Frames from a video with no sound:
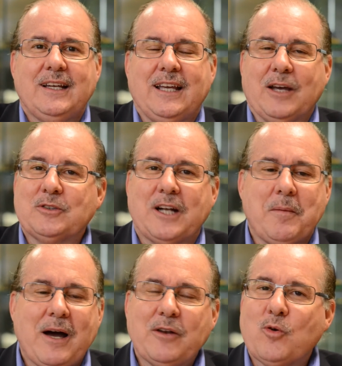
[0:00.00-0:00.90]
é um
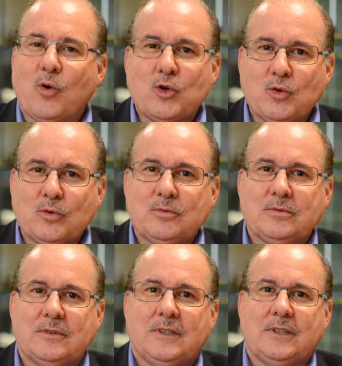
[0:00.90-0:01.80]
trabalho em conjunto.
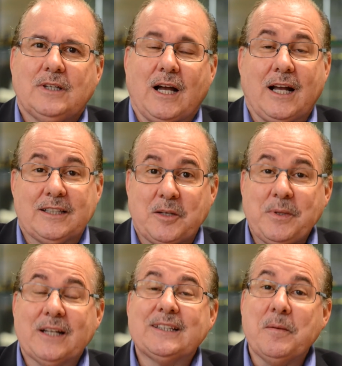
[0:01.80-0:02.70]
A
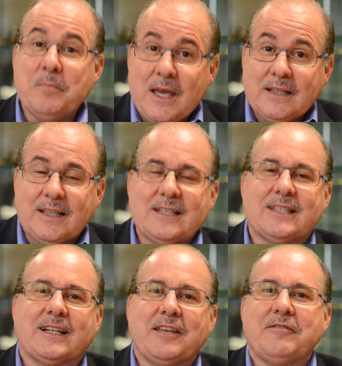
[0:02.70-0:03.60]
Caterpillar também tem
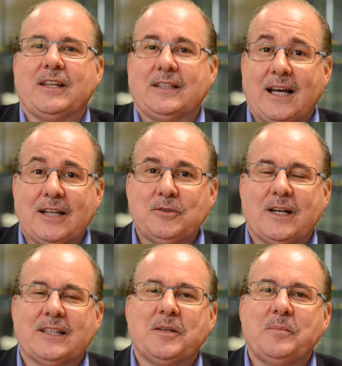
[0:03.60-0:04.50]
se reinventado, a
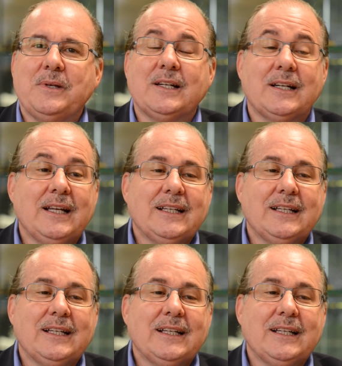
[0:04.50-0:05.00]
Caterpillar